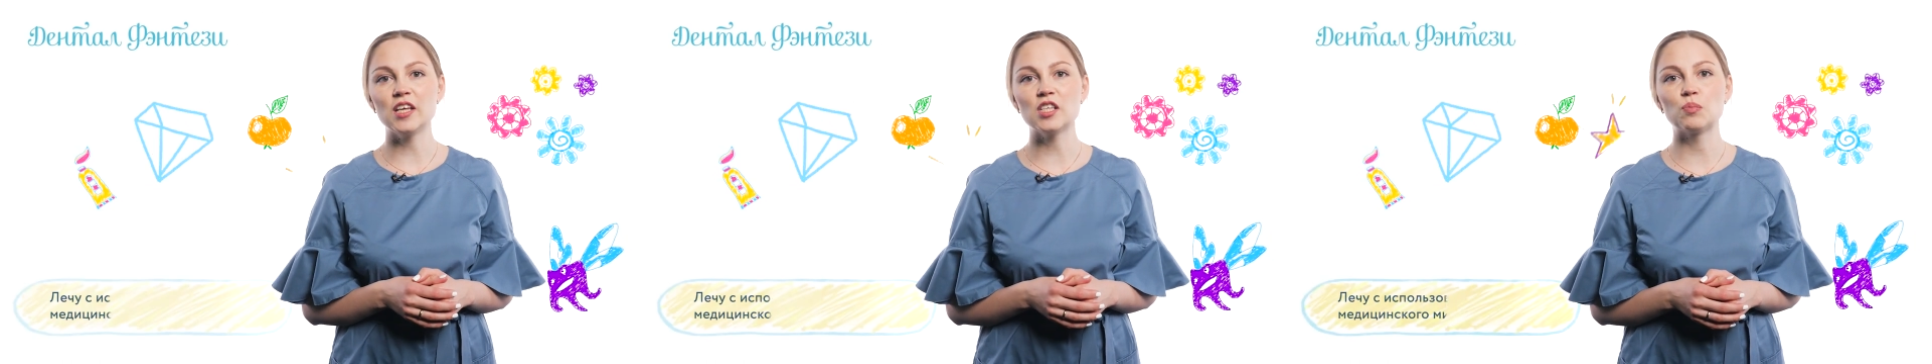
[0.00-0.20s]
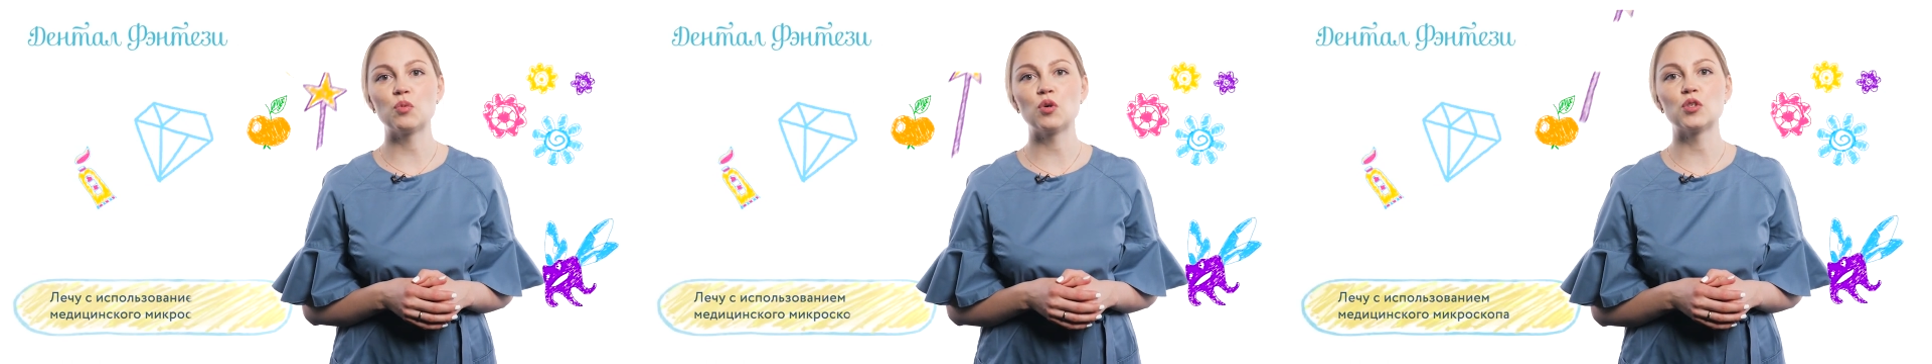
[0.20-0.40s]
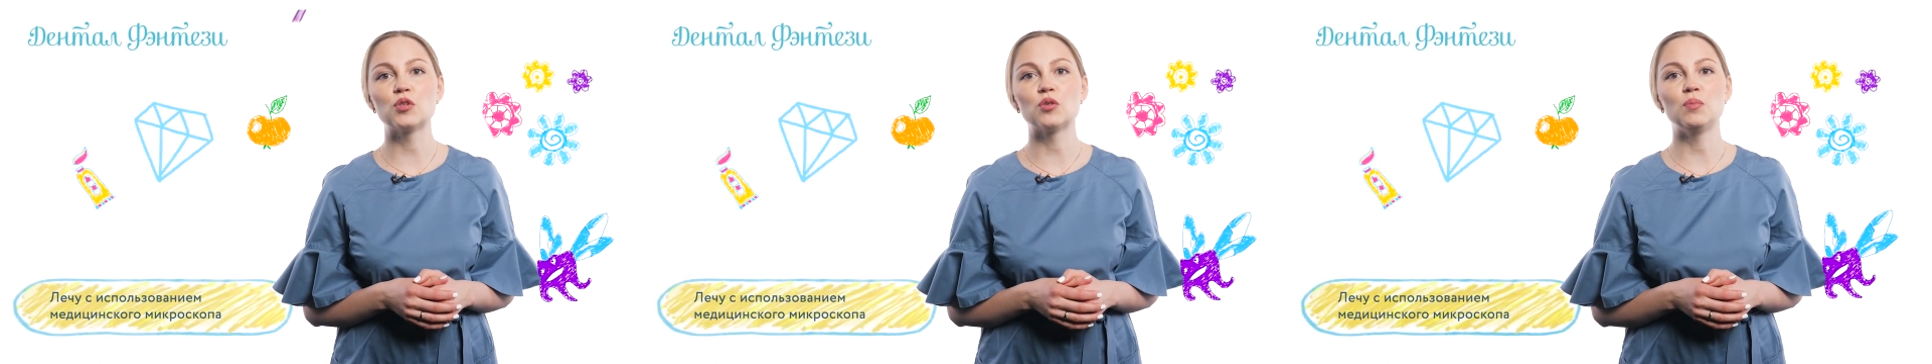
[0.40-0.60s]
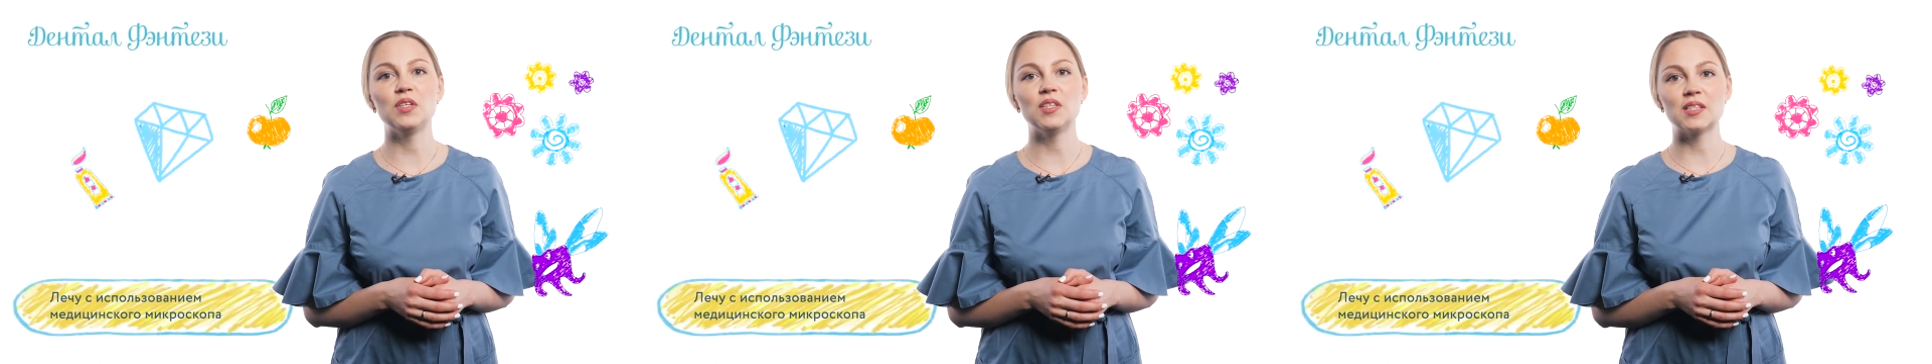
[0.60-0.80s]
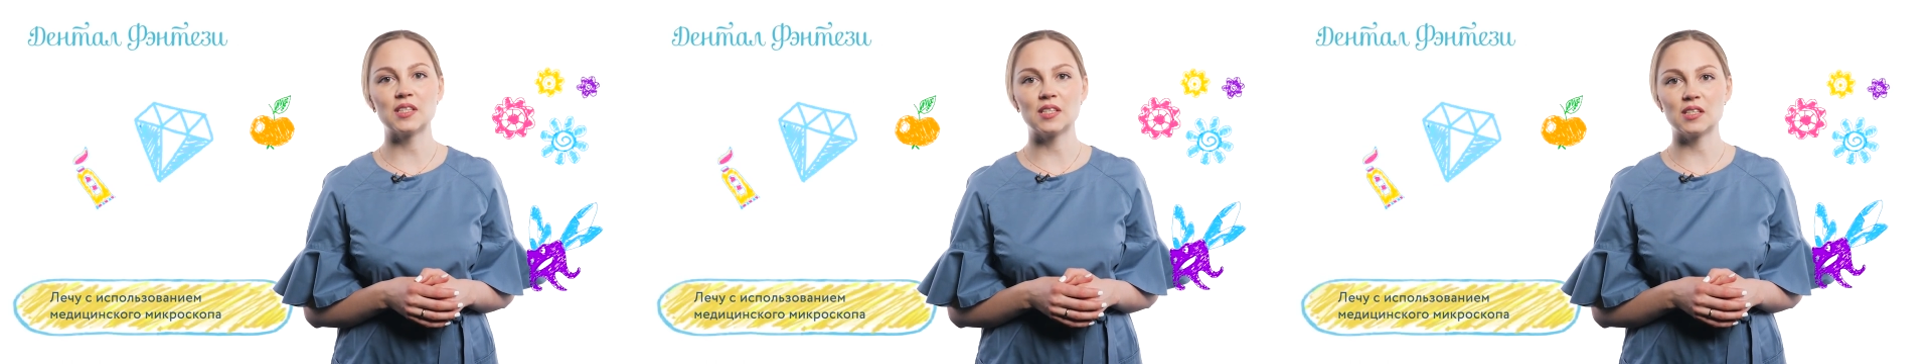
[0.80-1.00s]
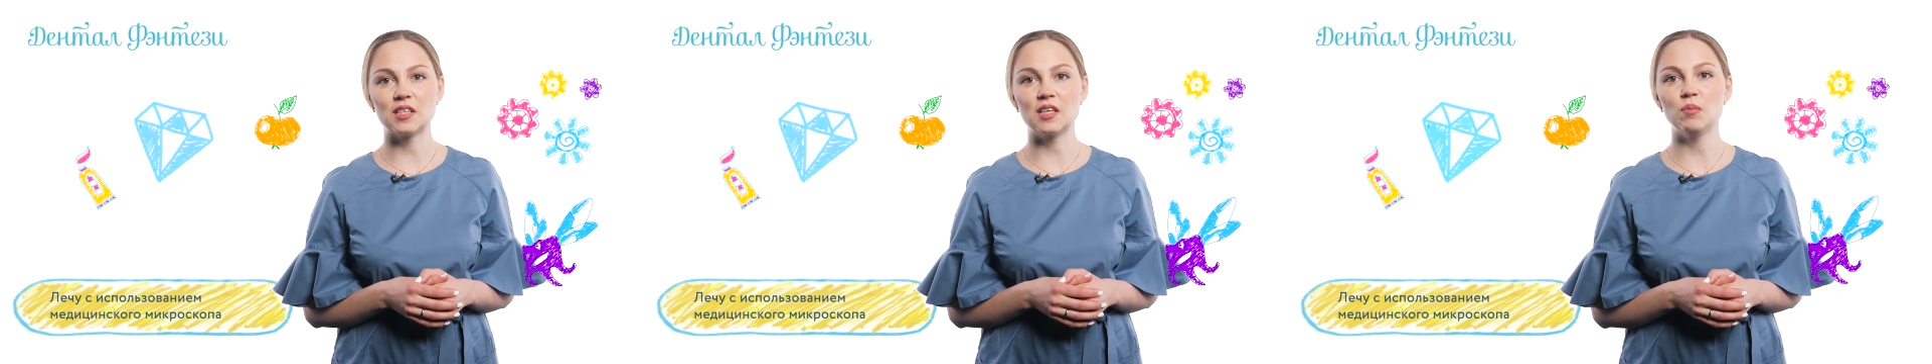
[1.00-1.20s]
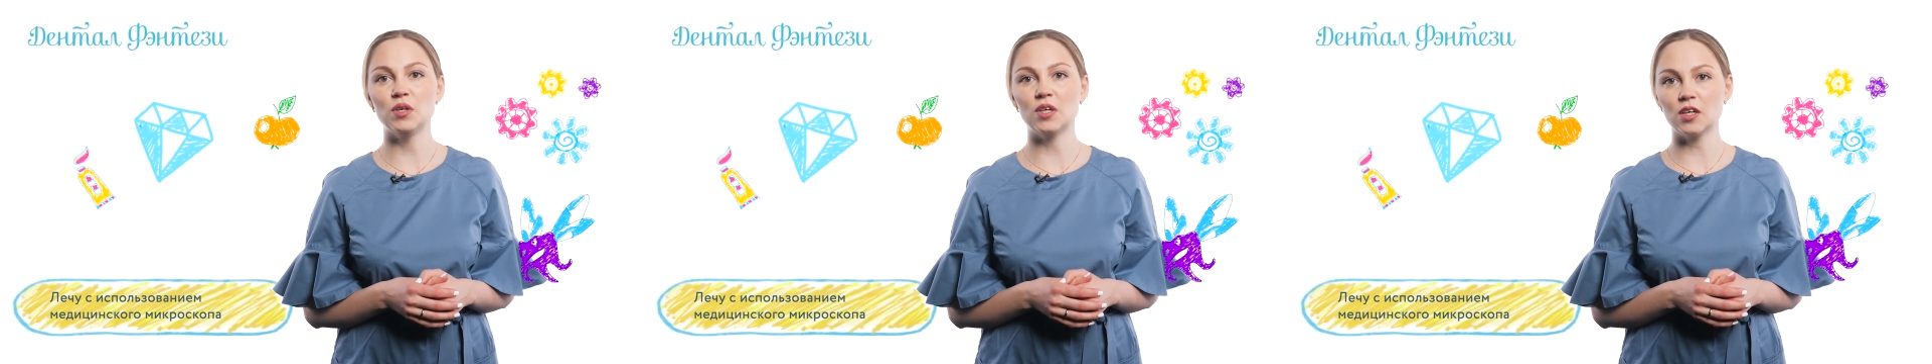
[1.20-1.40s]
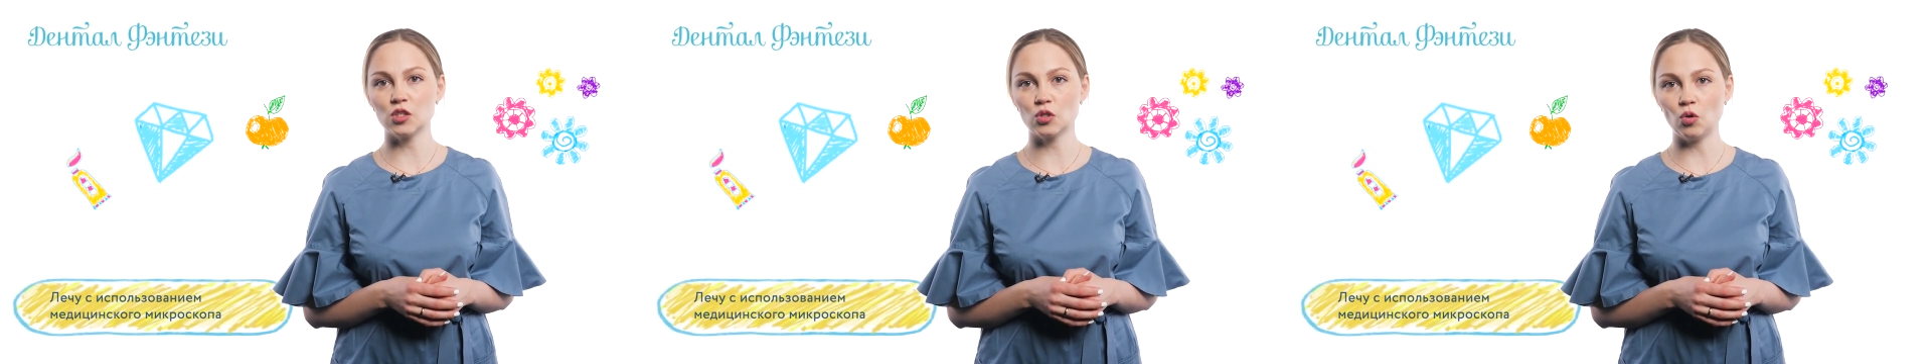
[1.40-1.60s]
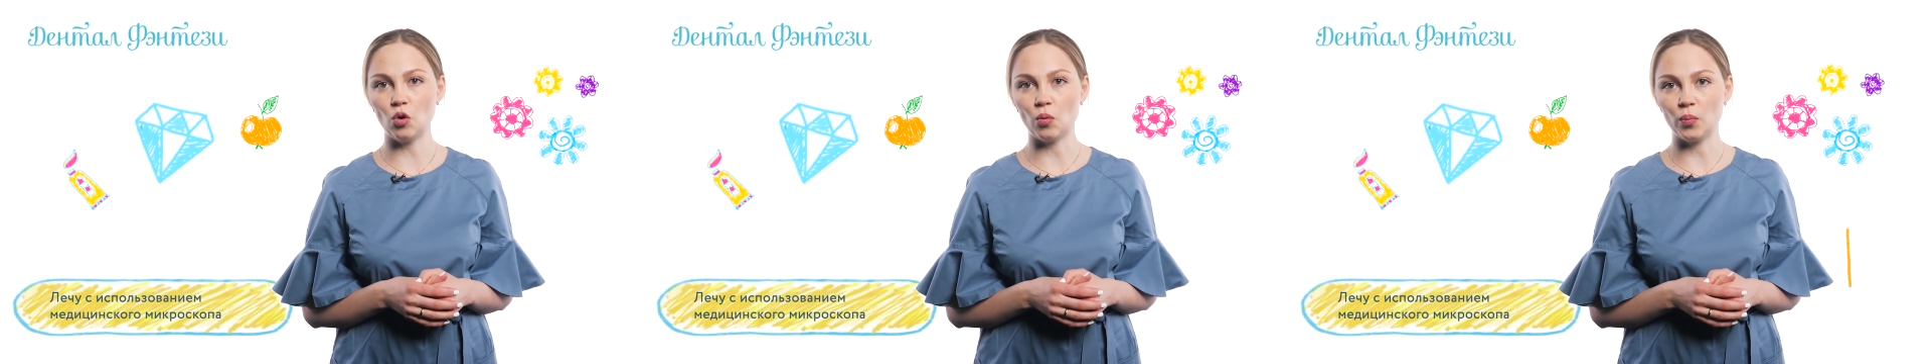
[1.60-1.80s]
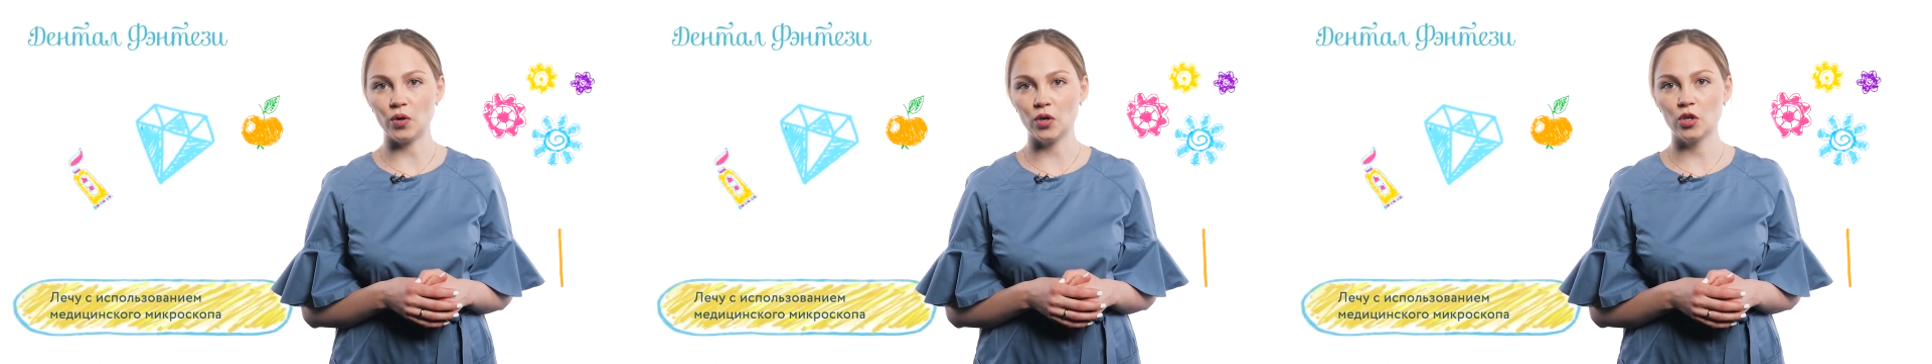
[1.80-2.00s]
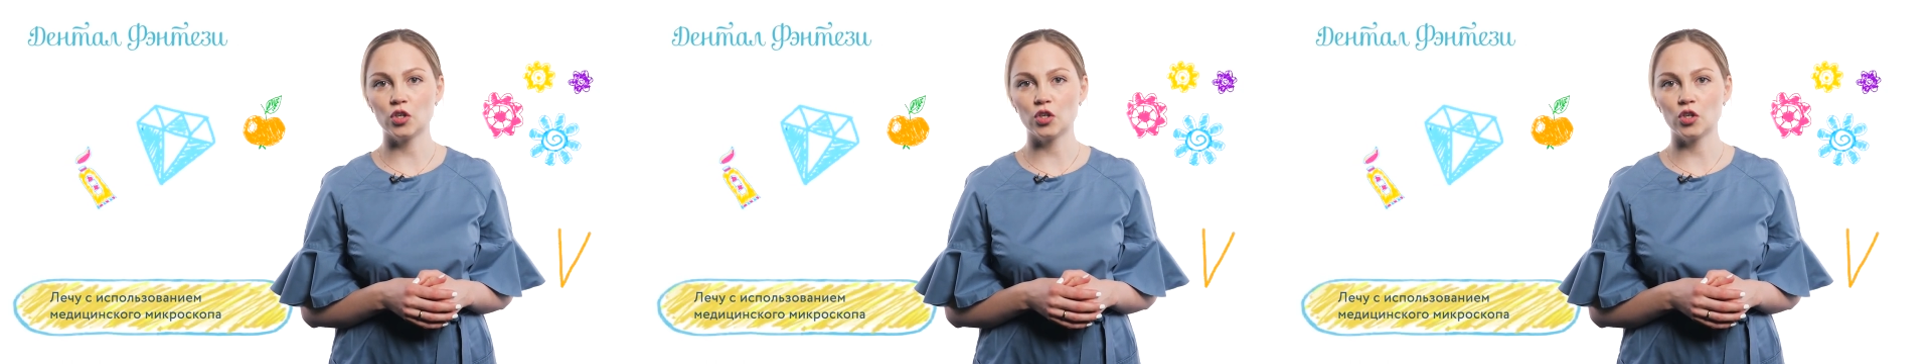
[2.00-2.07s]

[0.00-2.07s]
использую медицинский микроскоп,